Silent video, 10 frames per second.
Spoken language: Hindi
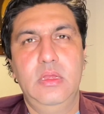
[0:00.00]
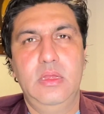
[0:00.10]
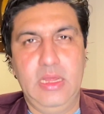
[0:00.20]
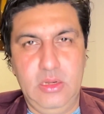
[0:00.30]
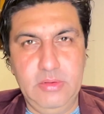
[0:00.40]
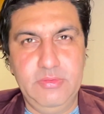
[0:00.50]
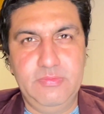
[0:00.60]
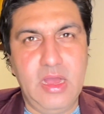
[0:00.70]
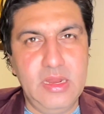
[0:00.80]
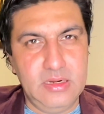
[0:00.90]
हेलो
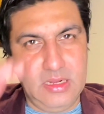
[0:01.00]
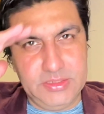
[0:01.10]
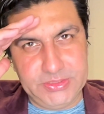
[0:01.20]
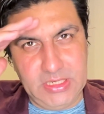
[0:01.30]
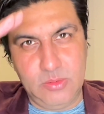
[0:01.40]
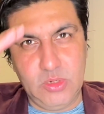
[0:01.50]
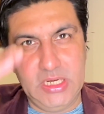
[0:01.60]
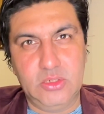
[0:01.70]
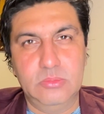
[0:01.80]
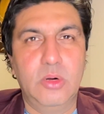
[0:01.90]
एवरीवन अस्सलाम
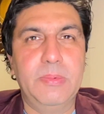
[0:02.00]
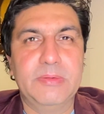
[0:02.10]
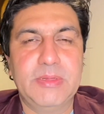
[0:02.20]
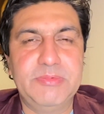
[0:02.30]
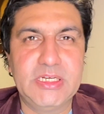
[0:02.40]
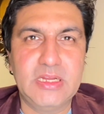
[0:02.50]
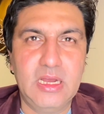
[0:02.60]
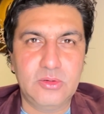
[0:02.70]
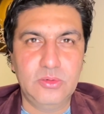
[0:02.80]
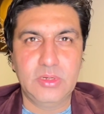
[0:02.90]
वालेकुम होप आप सब ठीक
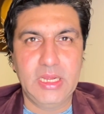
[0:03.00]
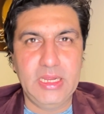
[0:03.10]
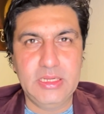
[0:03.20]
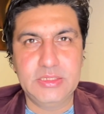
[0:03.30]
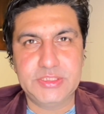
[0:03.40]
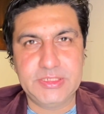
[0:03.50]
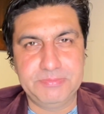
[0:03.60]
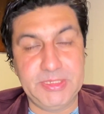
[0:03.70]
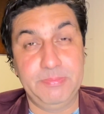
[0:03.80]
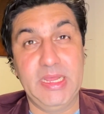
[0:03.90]
ठाक होंगे
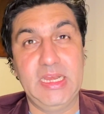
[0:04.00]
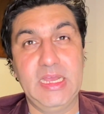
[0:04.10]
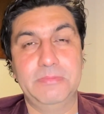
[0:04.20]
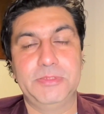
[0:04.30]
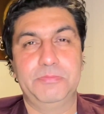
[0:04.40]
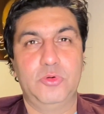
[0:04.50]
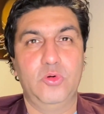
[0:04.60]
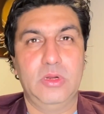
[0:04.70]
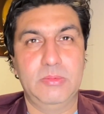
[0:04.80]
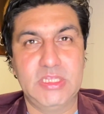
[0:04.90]
सबसे पहले आप सबको
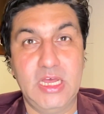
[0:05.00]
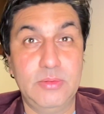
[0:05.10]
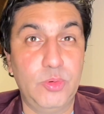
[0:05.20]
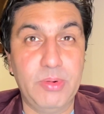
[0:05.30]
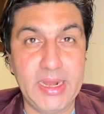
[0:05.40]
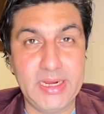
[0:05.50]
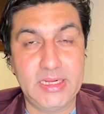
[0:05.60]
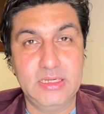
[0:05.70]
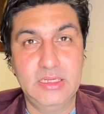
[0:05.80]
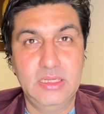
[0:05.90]
रमदान
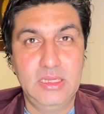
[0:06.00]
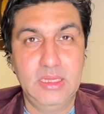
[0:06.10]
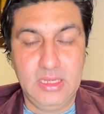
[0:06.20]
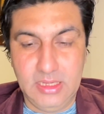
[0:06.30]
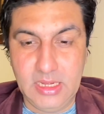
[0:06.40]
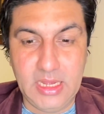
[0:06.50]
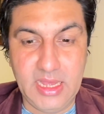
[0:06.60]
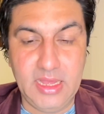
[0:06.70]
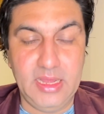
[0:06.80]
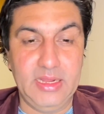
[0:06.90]
मुबारक
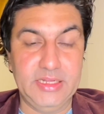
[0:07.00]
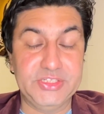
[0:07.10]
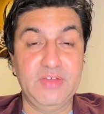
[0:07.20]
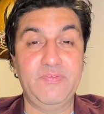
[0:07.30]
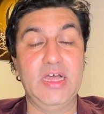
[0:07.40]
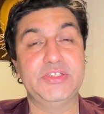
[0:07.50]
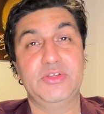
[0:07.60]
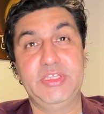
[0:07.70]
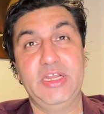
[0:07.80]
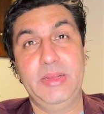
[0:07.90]
इस दफ़ा
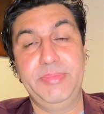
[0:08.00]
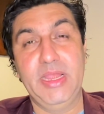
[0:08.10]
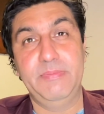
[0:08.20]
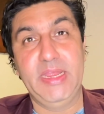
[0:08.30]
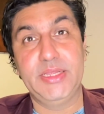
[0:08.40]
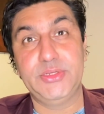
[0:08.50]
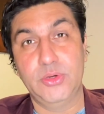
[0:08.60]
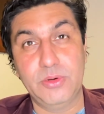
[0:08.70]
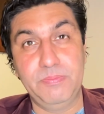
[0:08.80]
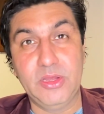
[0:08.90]
सऊदी अरेबिया में
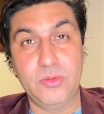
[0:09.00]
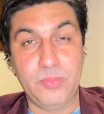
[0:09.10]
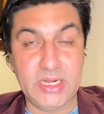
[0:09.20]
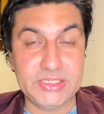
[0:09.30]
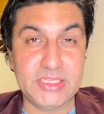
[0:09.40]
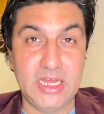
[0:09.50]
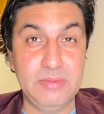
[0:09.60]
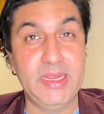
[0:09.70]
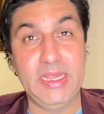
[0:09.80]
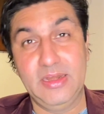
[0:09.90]
यूरोप में और पाकिस्तान
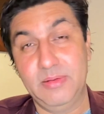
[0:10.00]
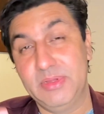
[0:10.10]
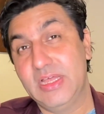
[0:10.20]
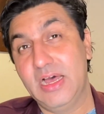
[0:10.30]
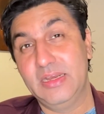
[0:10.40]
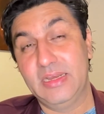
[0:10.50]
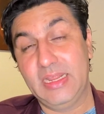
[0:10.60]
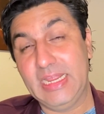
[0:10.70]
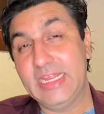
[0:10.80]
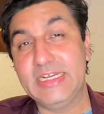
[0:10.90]
में रमदान
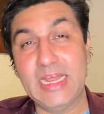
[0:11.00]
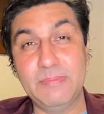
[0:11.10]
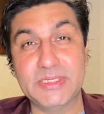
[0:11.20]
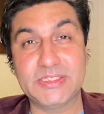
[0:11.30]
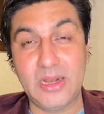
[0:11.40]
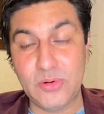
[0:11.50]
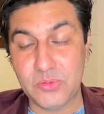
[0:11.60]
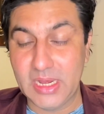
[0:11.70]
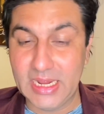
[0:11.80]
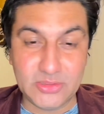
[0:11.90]
एक ही टाइम पे स्टार्ट
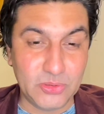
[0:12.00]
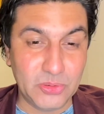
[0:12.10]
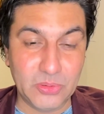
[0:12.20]
हुआ है तो